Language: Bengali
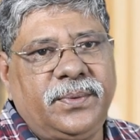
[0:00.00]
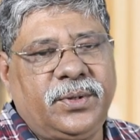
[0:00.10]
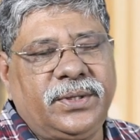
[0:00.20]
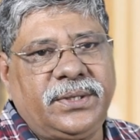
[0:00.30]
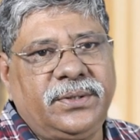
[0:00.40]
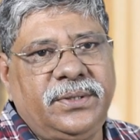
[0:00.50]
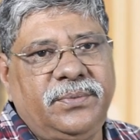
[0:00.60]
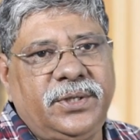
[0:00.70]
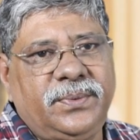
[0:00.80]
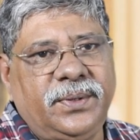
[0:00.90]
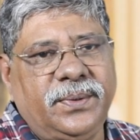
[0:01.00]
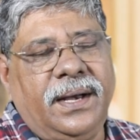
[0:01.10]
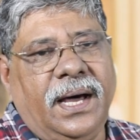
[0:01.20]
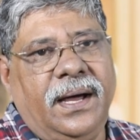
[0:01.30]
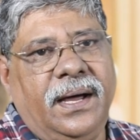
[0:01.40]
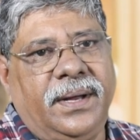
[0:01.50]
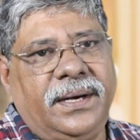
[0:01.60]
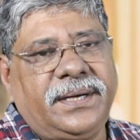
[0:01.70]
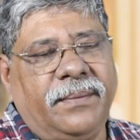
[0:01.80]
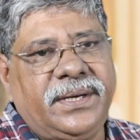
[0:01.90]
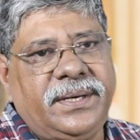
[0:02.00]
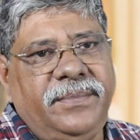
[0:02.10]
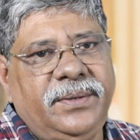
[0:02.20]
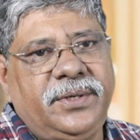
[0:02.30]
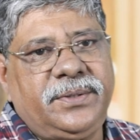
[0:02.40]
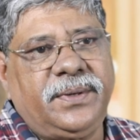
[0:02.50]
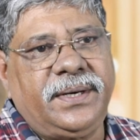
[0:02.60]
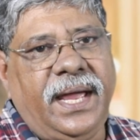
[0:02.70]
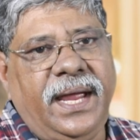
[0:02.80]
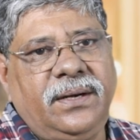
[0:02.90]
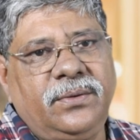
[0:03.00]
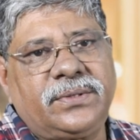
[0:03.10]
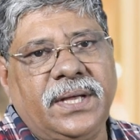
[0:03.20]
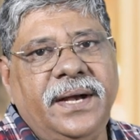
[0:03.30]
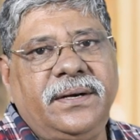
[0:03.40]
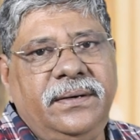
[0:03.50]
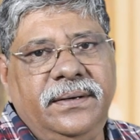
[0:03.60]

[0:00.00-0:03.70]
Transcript: সোজাসুজি বসবো না মানে সামনাসামনি বসবো না একটু সাইড